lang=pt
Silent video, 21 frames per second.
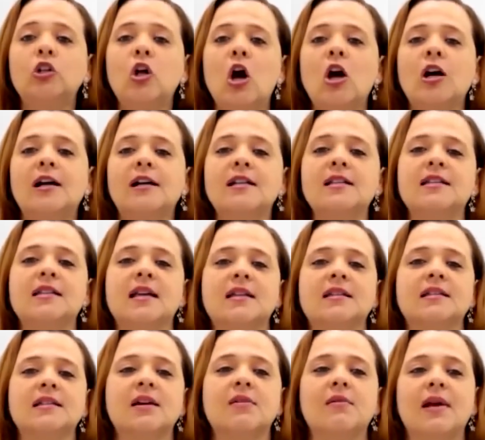Toda
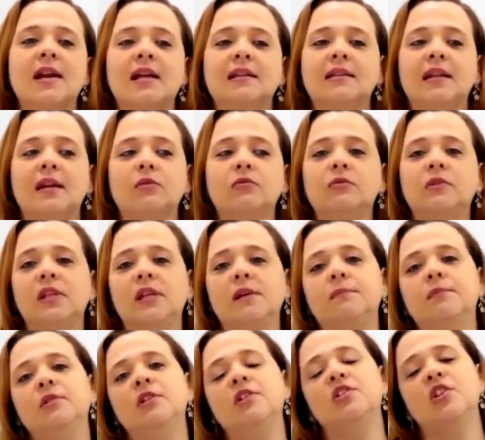organização ela tem um
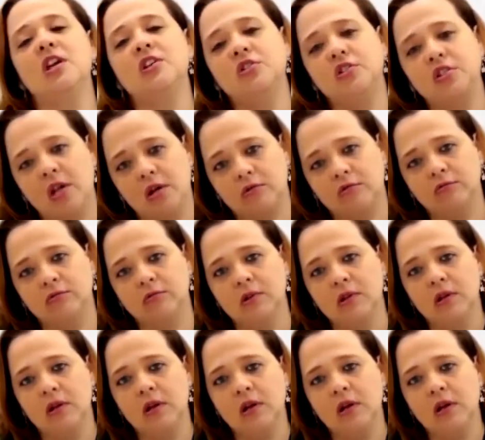tipo de gestão.